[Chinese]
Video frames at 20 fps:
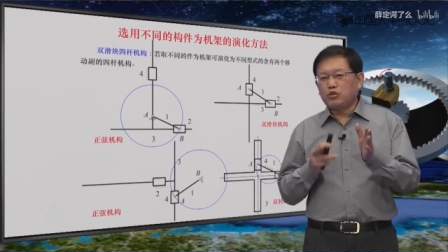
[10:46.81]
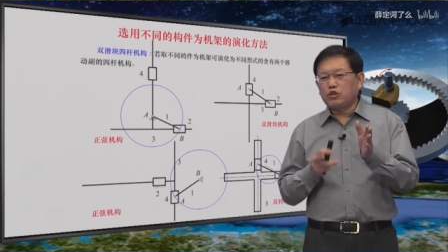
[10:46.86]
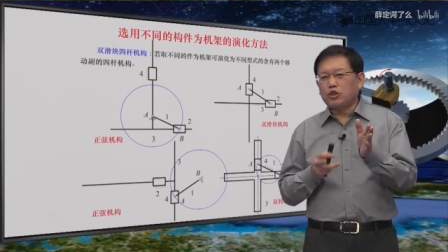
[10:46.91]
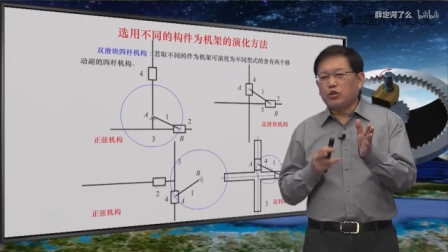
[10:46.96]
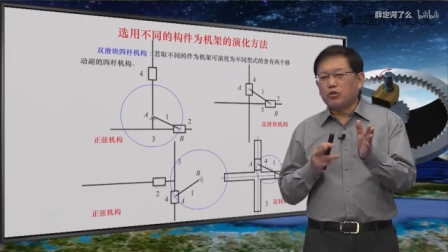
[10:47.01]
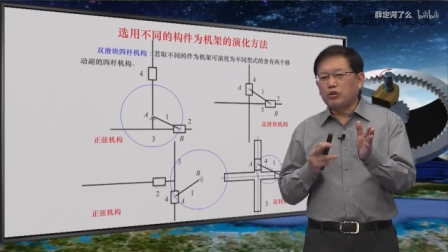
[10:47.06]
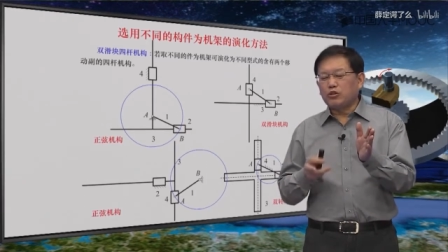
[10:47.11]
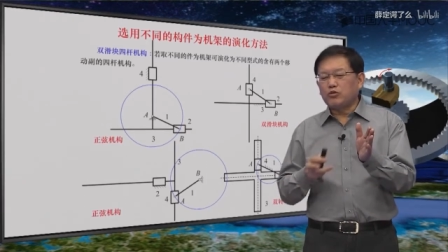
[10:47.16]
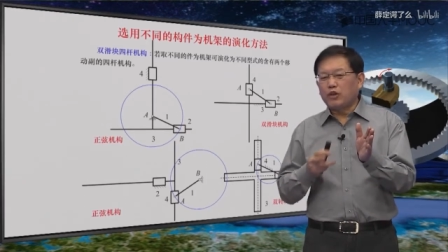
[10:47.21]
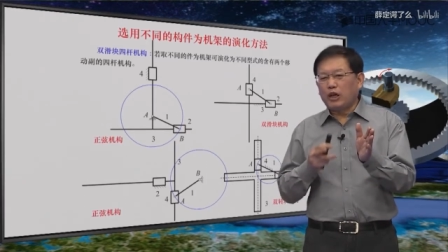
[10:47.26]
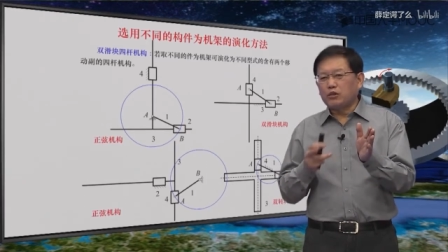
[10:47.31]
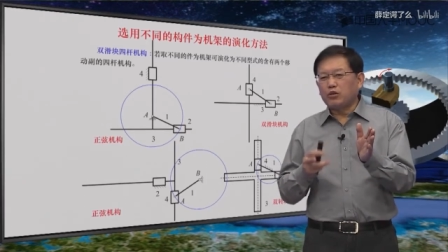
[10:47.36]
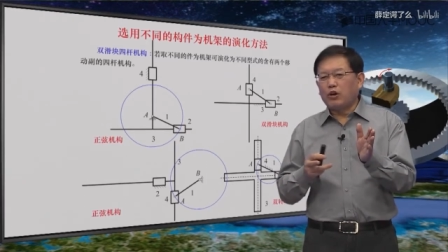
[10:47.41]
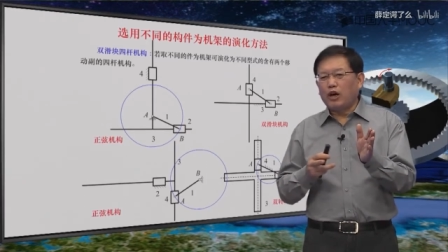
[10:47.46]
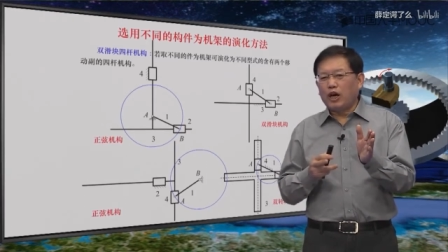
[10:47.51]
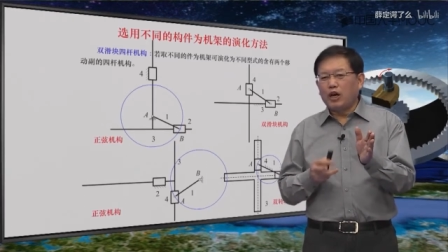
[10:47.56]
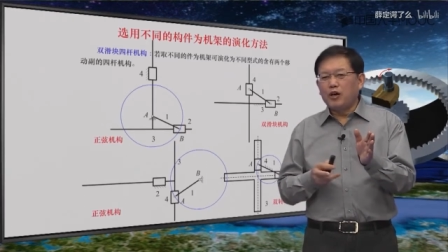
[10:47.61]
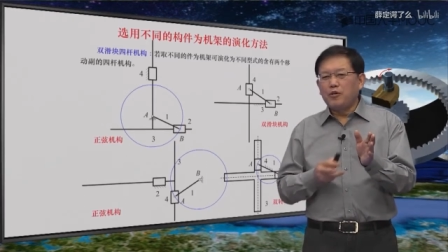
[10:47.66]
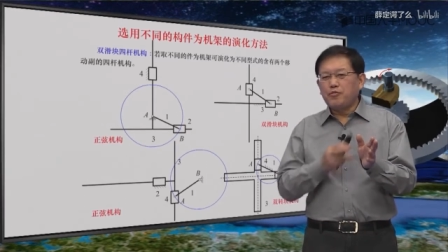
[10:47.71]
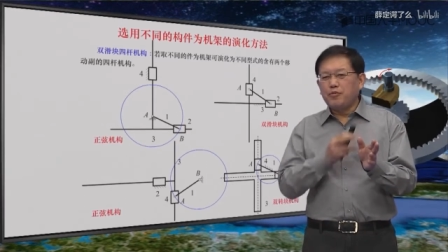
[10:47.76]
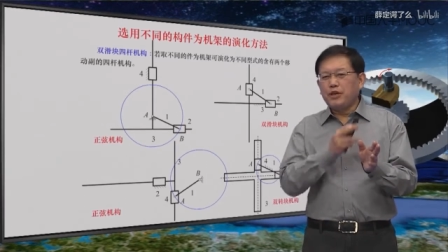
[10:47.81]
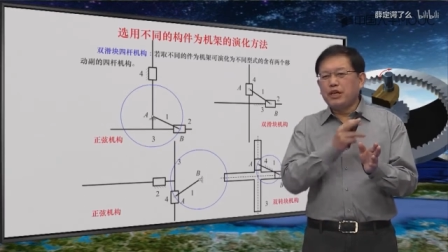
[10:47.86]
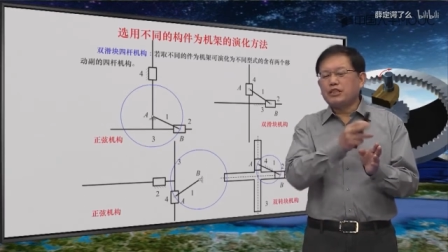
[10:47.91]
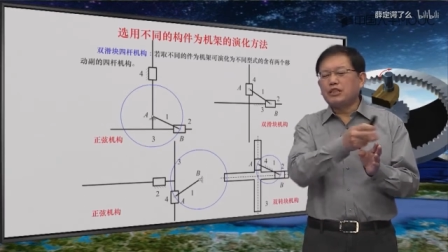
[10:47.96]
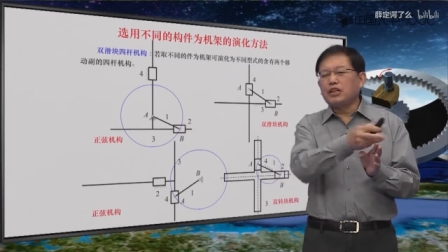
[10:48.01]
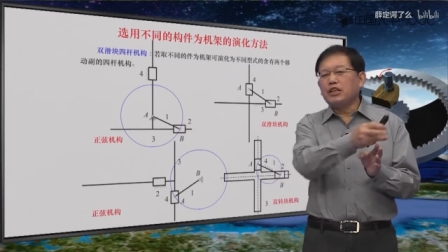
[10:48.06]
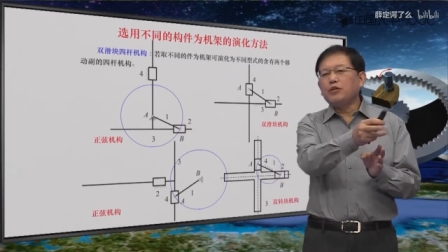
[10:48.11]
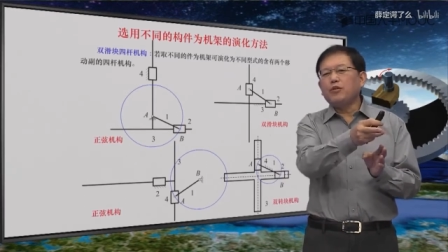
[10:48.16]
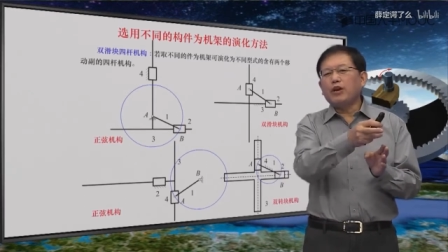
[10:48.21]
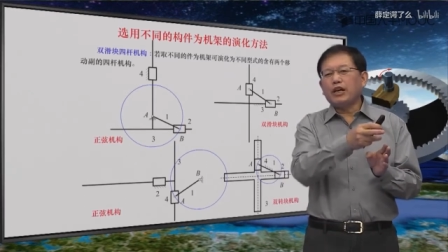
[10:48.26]
轴的转动啊，变
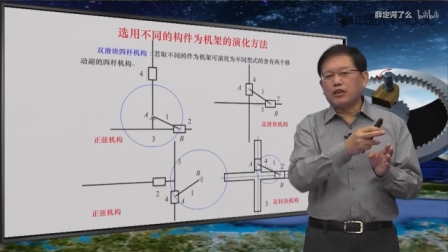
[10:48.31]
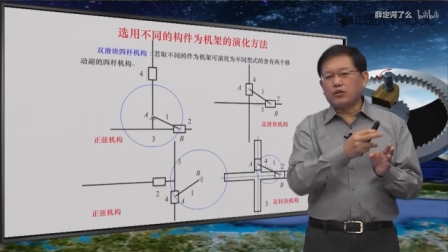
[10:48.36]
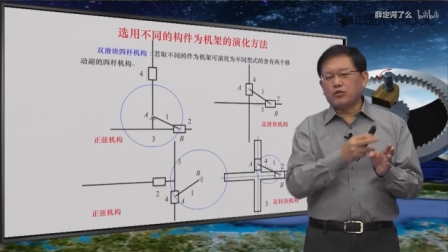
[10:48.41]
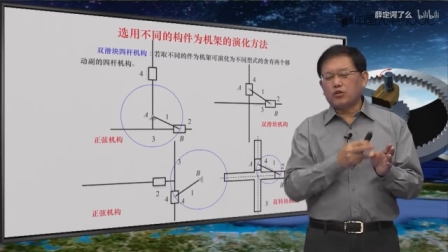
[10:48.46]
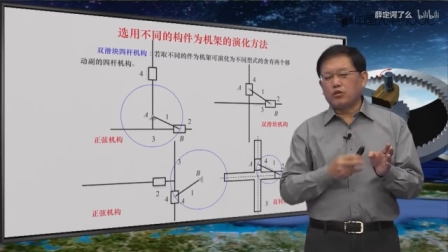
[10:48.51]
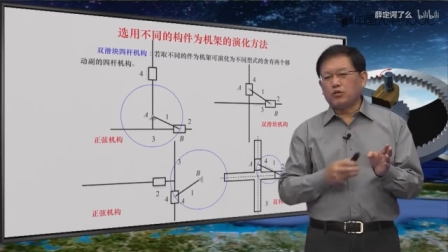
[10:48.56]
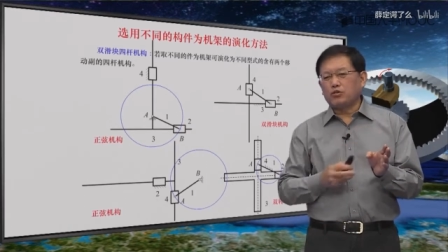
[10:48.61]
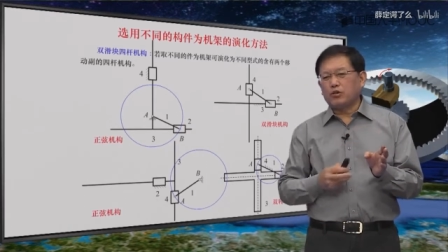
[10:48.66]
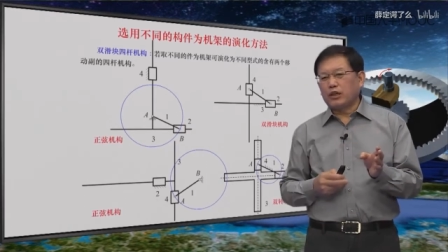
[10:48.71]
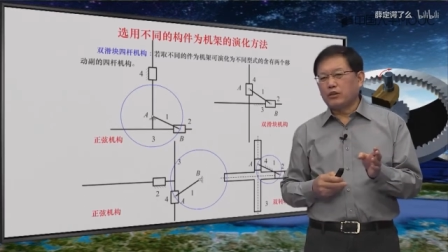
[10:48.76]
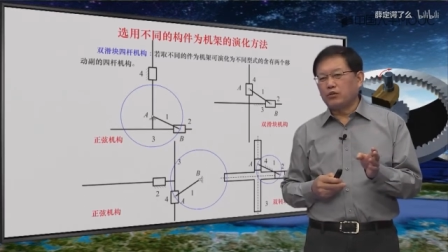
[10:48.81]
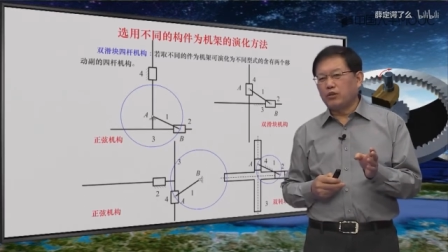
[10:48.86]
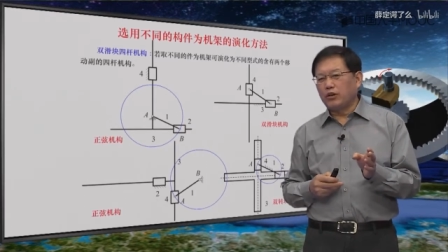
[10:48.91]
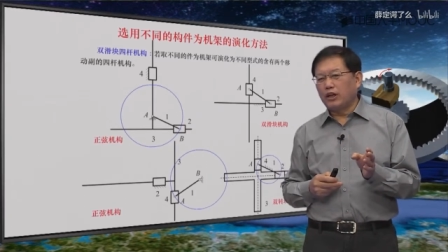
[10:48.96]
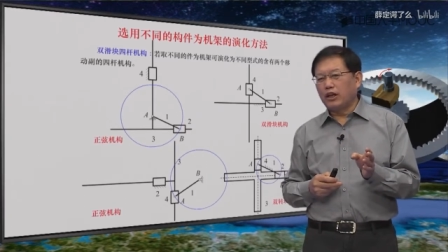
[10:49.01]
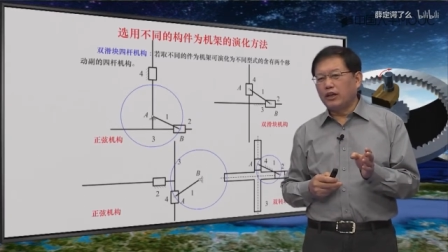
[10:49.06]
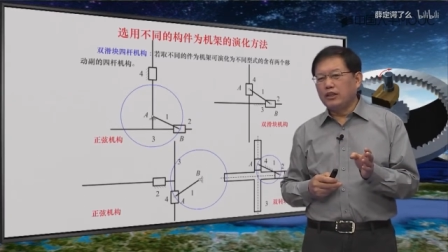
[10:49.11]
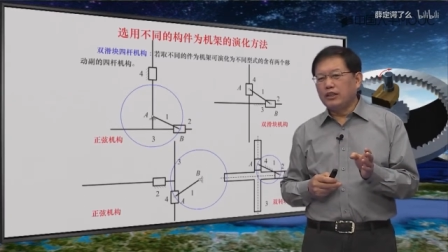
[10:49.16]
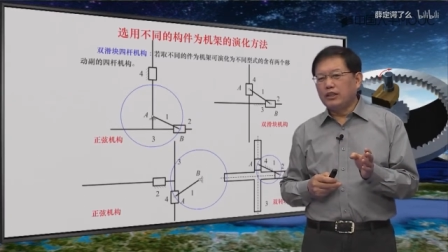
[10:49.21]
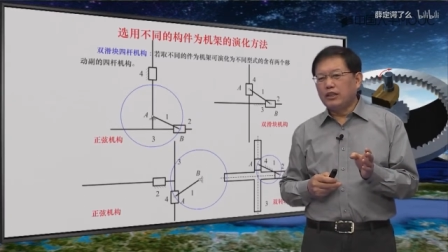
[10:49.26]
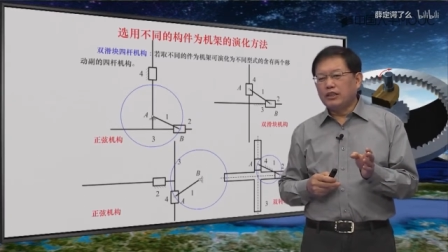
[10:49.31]
成另外一个轴转动了。